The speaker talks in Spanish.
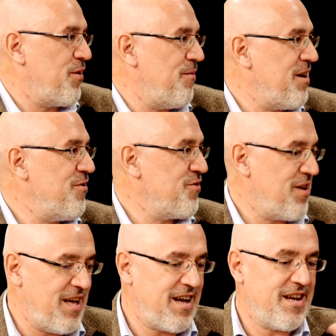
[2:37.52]
debajo, o
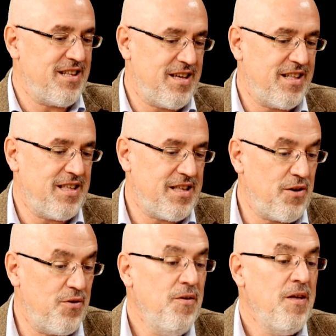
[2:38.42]
sea, ya que rescatas
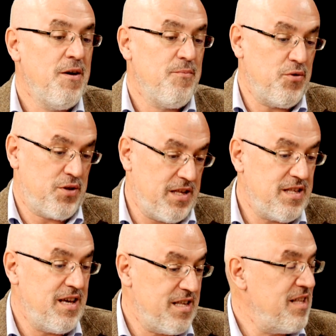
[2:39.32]
algo, pues que
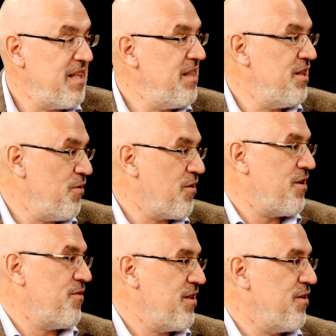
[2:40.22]
si es inédito
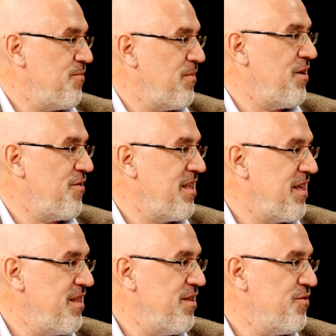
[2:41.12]
creo que tiene un valor
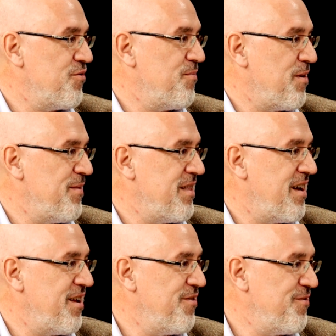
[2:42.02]
añadido
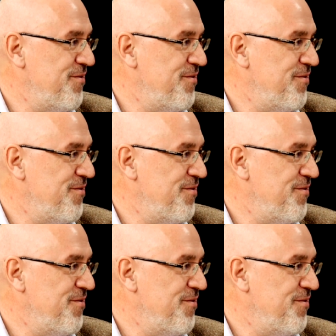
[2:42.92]
suplementario.